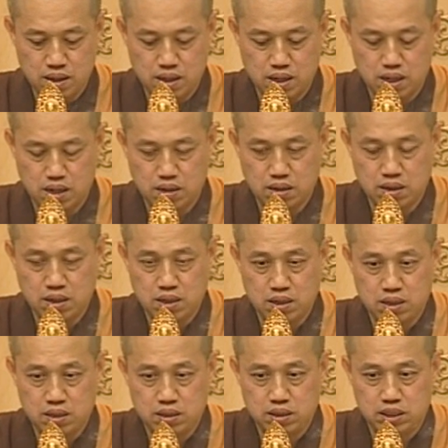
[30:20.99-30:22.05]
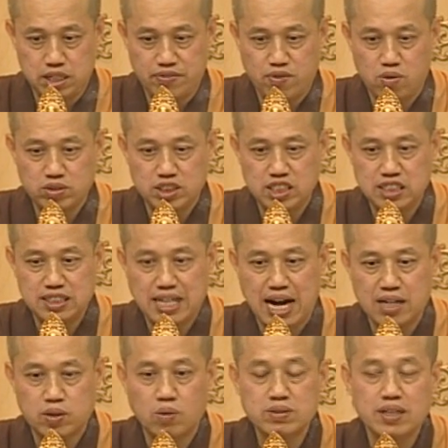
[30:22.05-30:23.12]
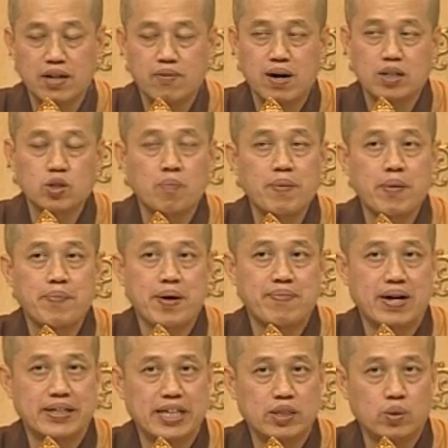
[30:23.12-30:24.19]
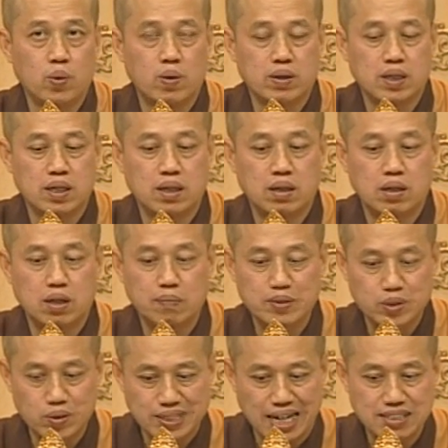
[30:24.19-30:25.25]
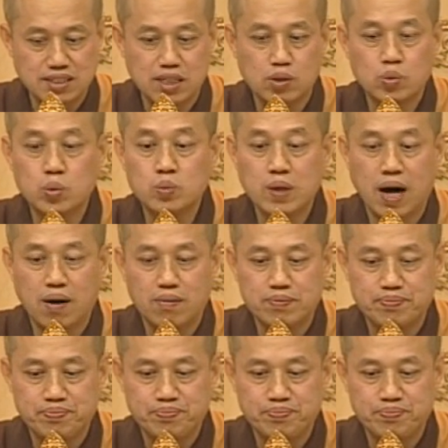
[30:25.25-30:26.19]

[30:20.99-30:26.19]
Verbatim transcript: 啊，写封信、打通电话都没有办法联络了，我们就产生苦恼。